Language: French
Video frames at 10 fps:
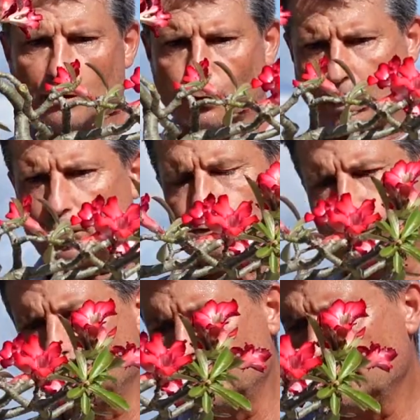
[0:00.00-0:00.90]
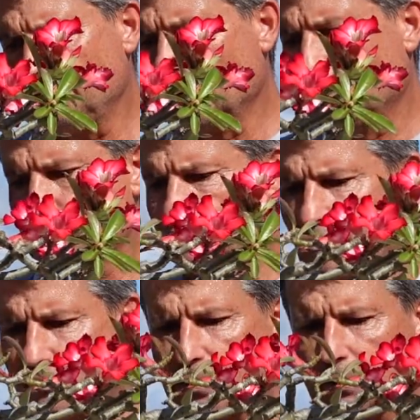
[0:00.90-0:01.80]
Donc là, aujourd'hui, je ne
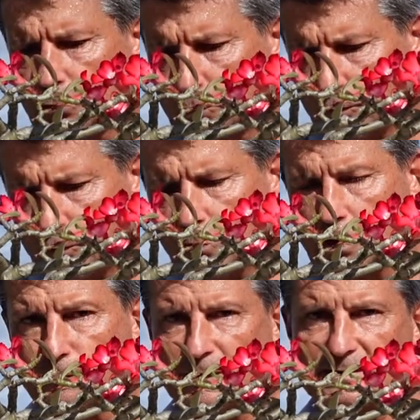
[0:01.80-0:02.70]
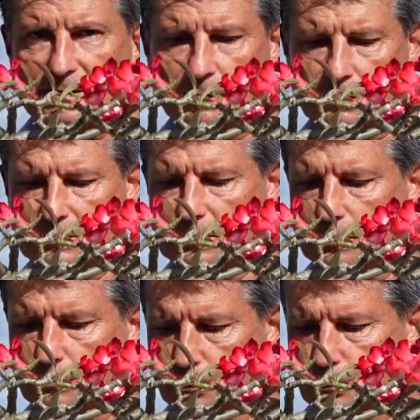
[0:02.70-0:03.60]
travaille que la phase 5,
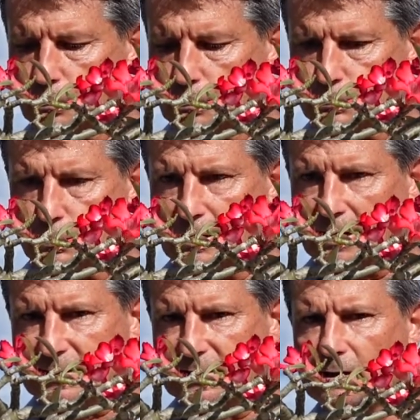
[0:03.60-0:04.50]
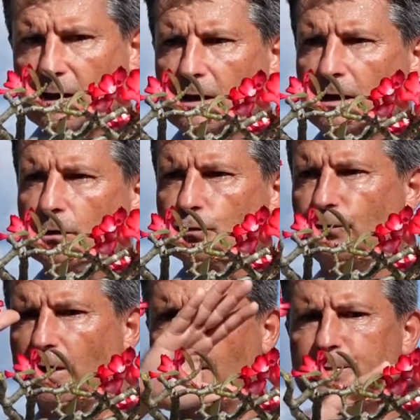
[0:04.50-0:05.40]
c'est-à-dire que sur les racines, et je ne
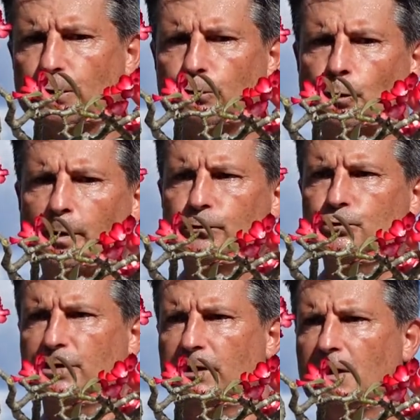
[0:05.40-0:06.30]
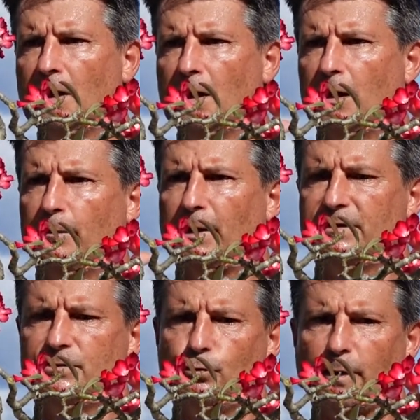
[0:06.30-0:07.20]
vais absolument pas toucher la
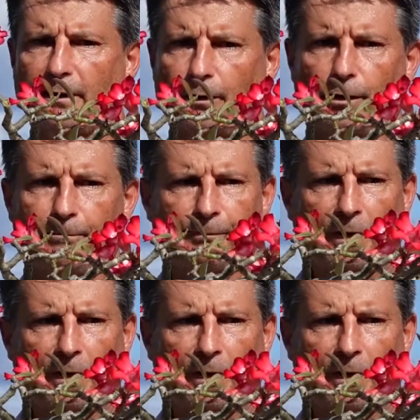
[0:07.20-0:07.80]
partie supérieure.